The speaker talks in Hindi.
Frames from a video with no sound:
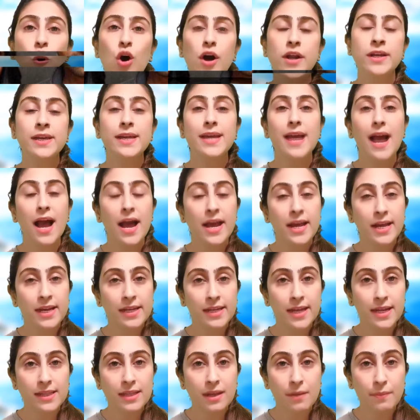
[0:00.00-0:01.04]
और क्या
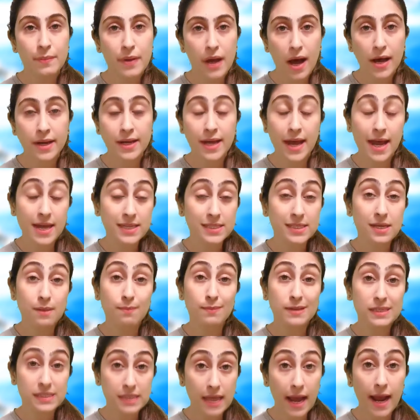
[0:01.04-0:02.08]
इनके दरमियान ऐसे
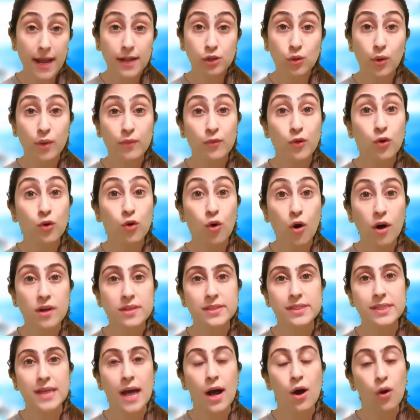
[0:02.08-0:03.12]
मसाइल थे और वो कौन
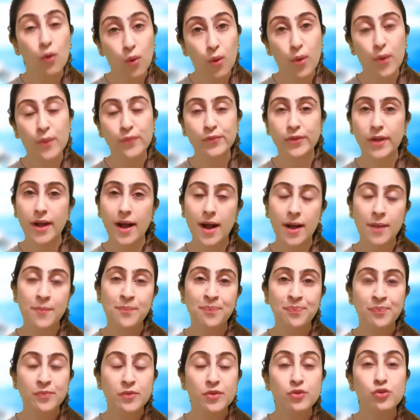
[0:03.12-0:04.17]
सा खौफ था
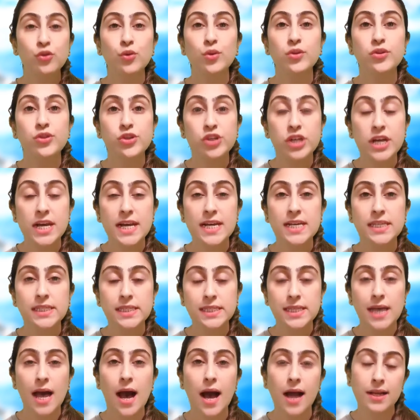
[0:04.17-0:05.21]
जो छः
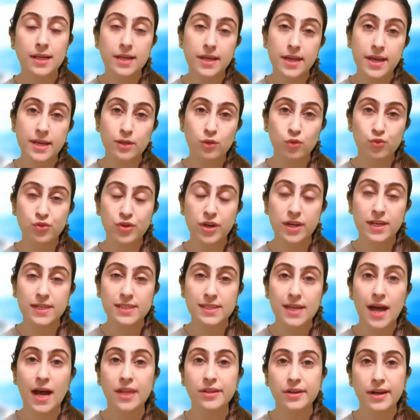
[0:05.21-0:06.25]
साल एक दूसरे के
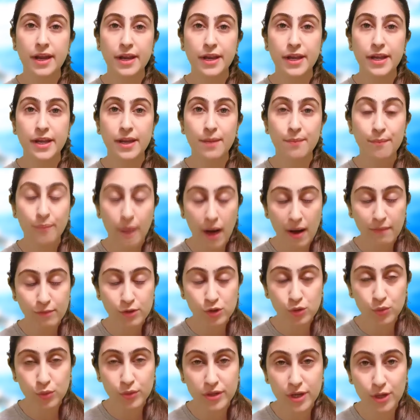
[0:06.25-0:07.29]
साथ रहने के
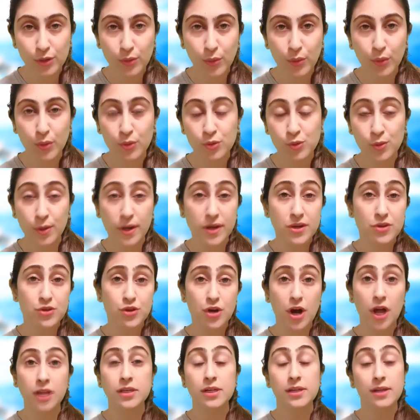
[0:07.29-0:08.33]
बावजूद ये दोनों जो है
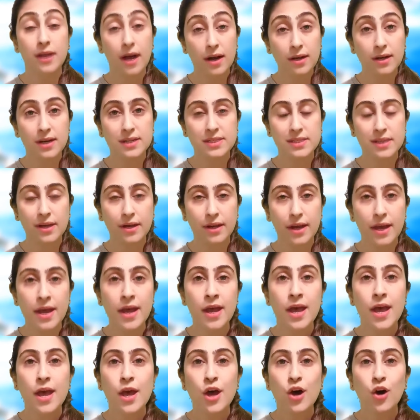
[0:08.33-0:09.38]
शादी ना कर सके
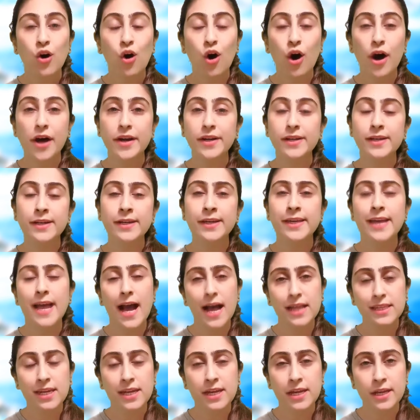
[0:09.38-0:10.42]
और
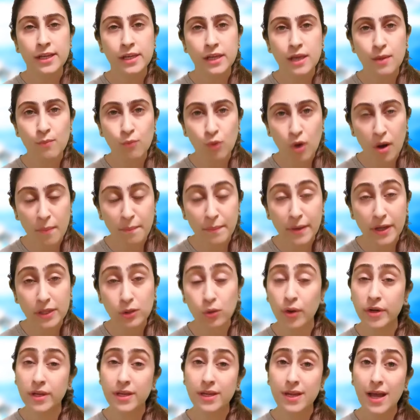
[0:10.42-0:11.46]
क्या थी इनकी मोहब्बत
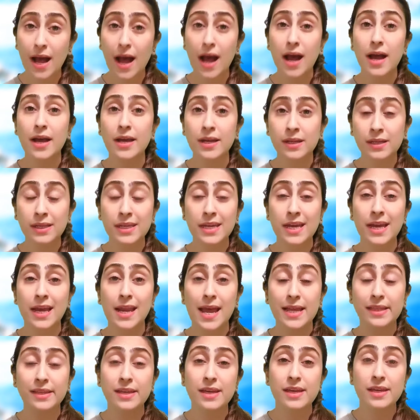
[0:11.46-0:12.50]
और क्या इनकी
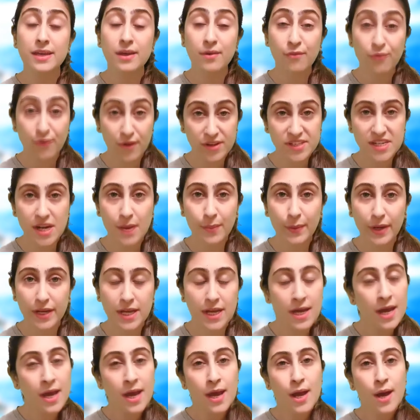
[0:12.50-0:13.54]
अलहदगी की वजह
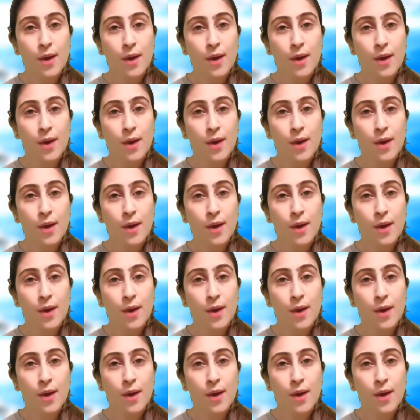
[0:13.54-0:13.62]
बनी